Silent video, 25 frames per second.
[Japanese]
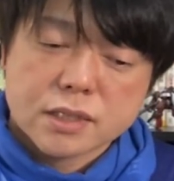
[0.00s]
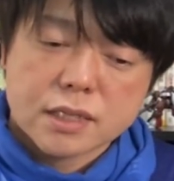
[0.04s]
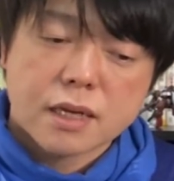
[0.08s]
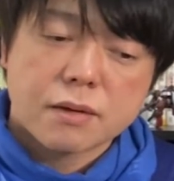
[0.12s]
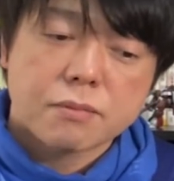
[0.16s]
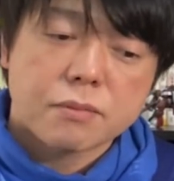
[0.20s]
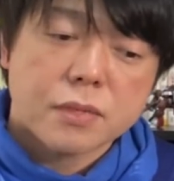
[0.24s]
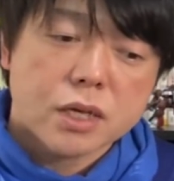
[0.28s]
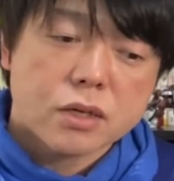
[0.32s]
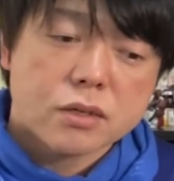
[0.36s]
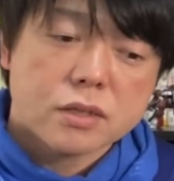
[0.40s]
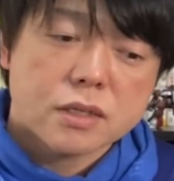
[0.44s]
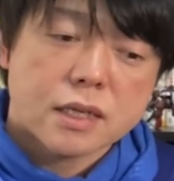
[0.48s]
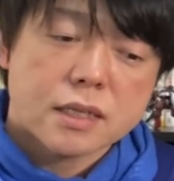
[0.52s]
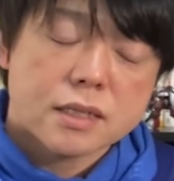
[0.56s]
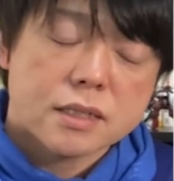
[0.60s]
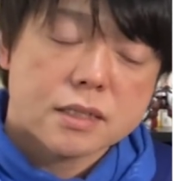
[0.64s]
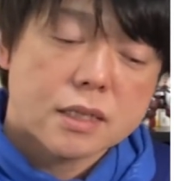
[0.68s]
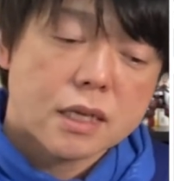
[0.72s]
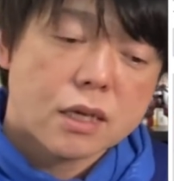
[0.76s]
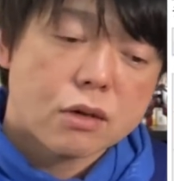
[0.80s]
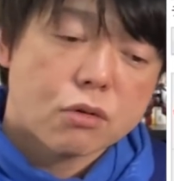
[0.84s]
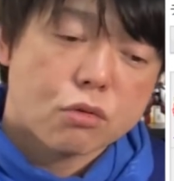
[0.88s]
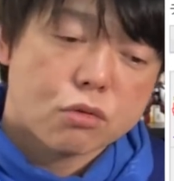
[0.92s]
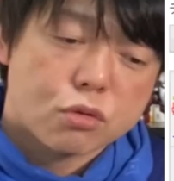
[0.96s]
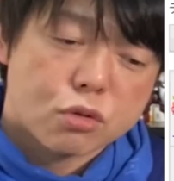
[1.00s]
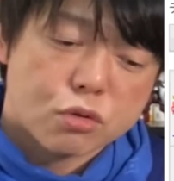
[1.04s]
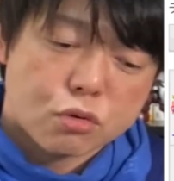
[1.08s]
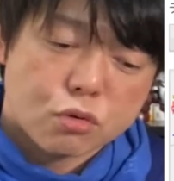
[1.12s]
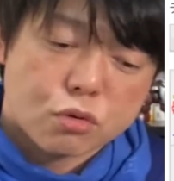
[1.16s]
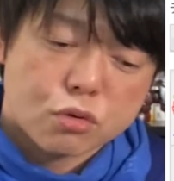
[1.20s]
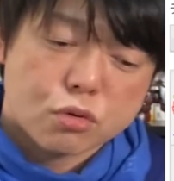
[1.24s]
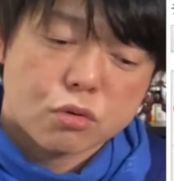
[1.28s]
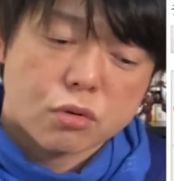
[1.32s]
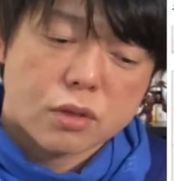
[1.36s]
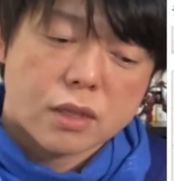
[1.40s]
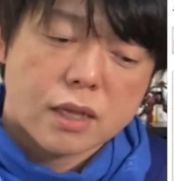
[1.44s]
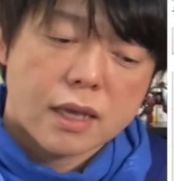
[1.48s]
300円前後という
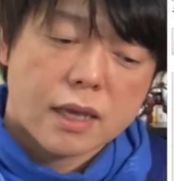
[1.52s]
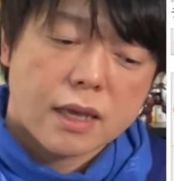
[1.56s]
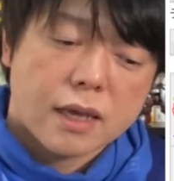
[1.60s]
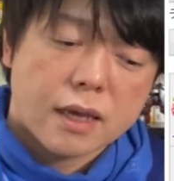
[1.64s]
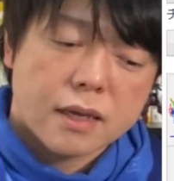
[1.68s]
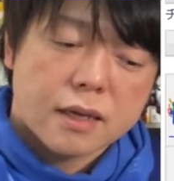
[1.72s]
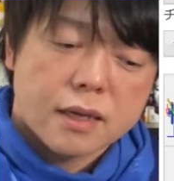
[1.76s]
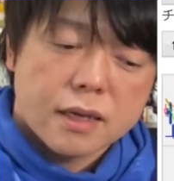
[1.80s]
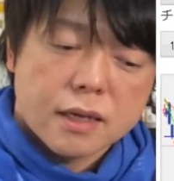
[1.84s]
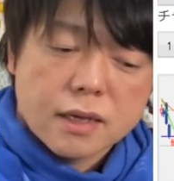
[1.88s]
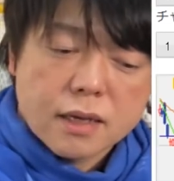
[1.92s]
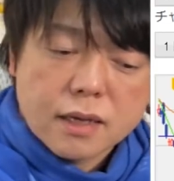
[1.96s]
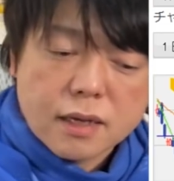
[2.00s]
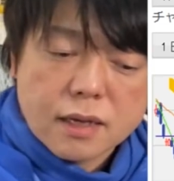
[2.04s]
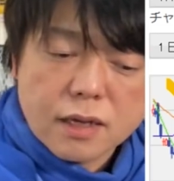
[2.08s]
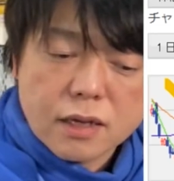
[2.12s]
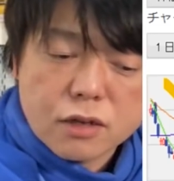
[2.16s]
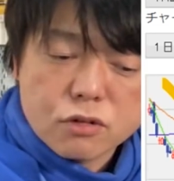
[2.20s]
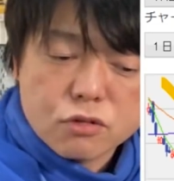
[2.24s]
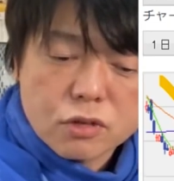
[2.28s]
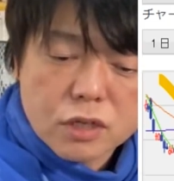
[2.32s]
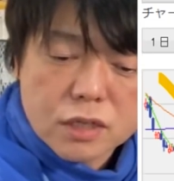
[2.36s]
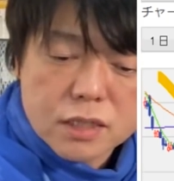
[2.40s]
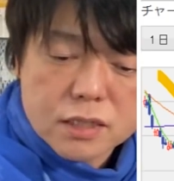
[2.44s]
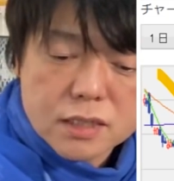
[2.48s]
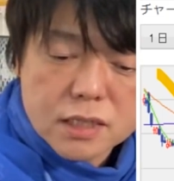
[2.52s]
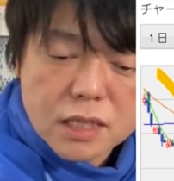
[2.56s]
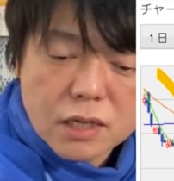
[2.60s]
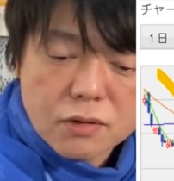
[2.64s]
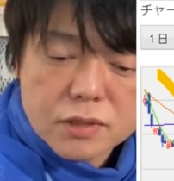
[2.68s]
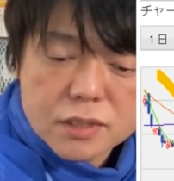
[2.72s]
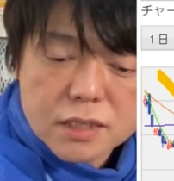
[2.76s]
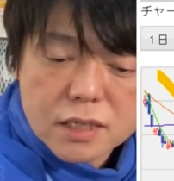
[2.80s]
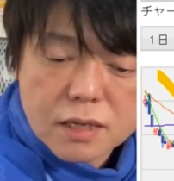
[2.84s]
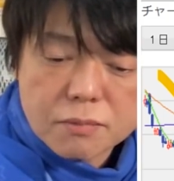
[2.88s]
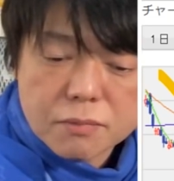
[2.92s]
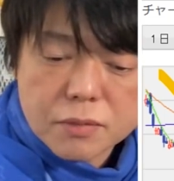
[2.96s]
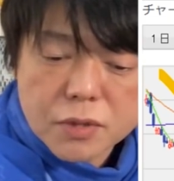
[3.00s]
ことで、え上、下
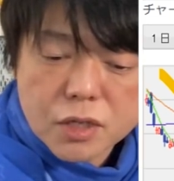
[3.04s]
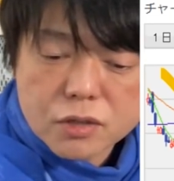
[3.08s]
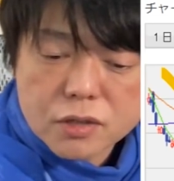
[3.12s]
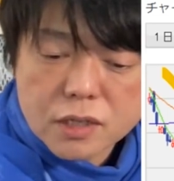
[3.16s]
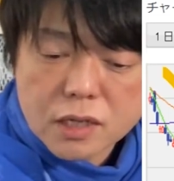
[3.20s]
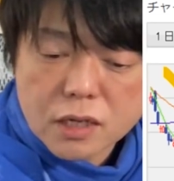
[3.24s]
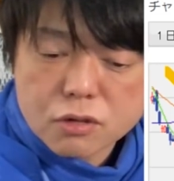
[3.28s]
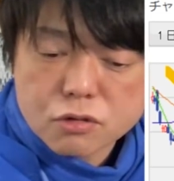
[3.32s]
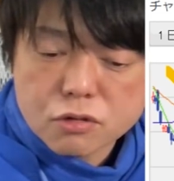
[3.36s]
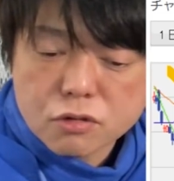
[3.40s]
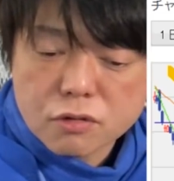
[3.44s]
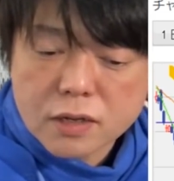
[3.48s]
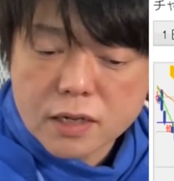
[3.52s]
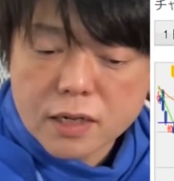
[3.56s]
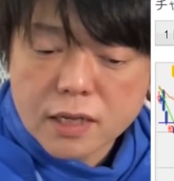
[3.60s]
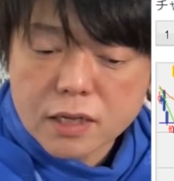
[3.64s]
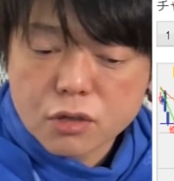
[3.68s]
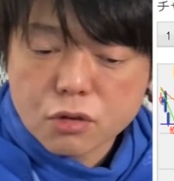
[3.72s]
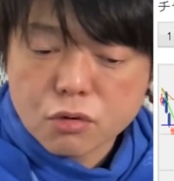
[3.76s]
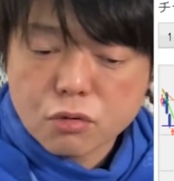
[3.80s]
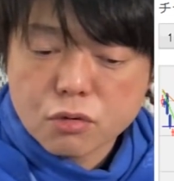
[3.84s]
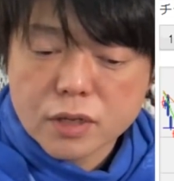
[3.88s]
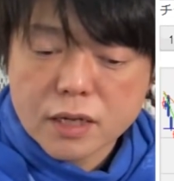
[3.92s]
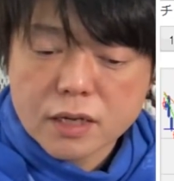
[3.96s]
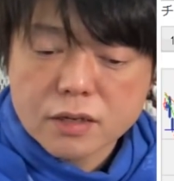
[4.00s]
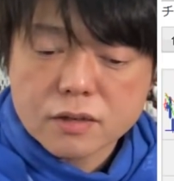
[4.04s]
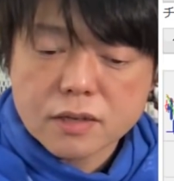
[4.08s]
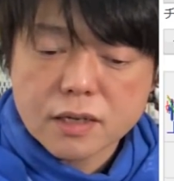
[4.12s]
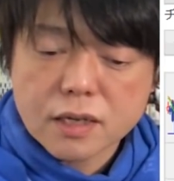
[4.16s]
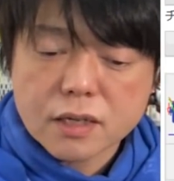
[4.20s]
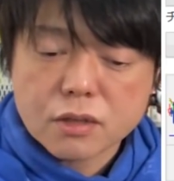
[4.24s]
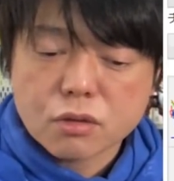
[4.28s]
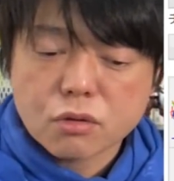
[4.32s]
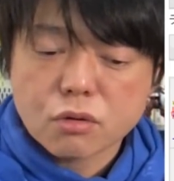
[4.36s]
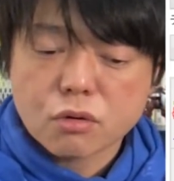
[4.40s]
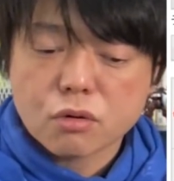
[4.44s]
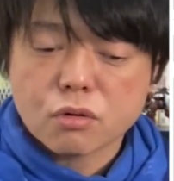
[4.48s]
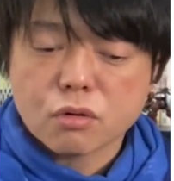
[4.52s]
は300円、上はね、400
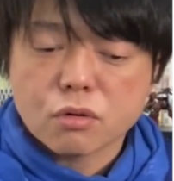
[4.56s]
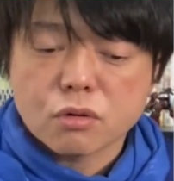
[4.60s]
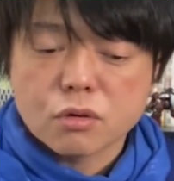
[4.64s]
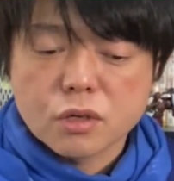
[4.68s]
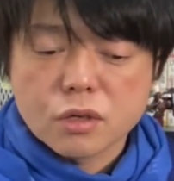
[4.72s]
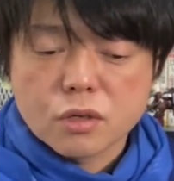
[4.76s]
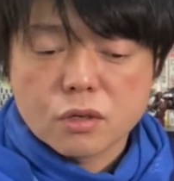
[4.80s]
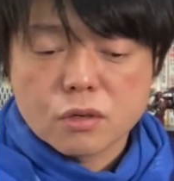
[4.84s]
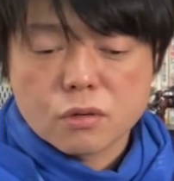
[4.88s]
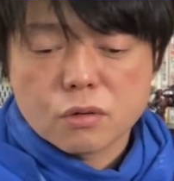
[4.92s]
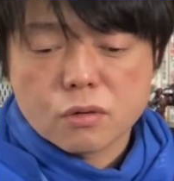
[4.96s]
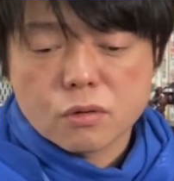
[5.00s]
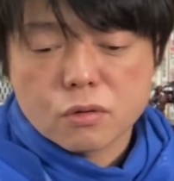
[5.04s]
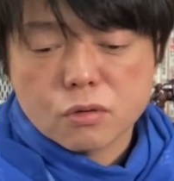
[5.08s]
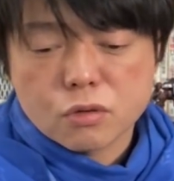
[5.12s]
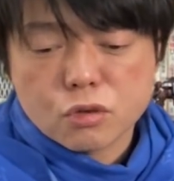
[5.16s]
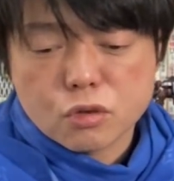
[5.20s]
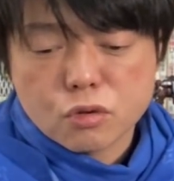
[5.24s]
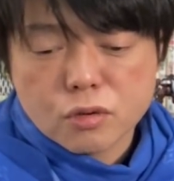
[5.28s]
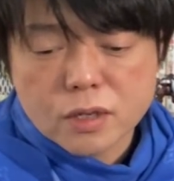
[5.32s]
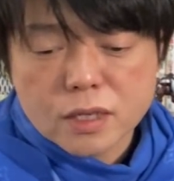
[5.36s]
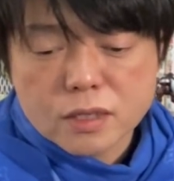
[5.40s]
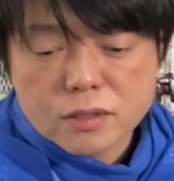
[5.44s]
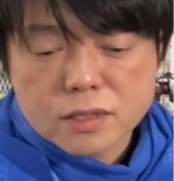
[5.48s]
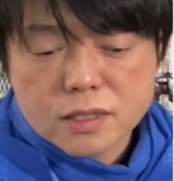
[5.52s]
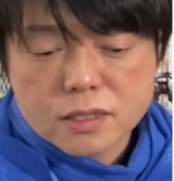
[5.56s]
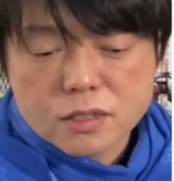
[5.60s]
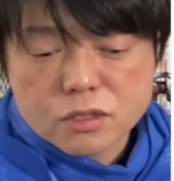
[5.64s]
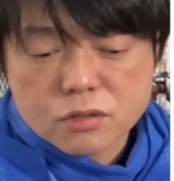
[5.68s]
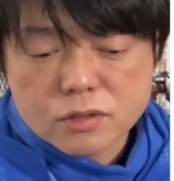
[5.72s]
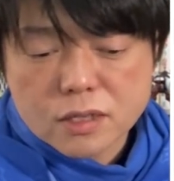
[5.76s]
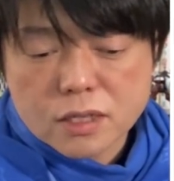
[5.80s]
円の、420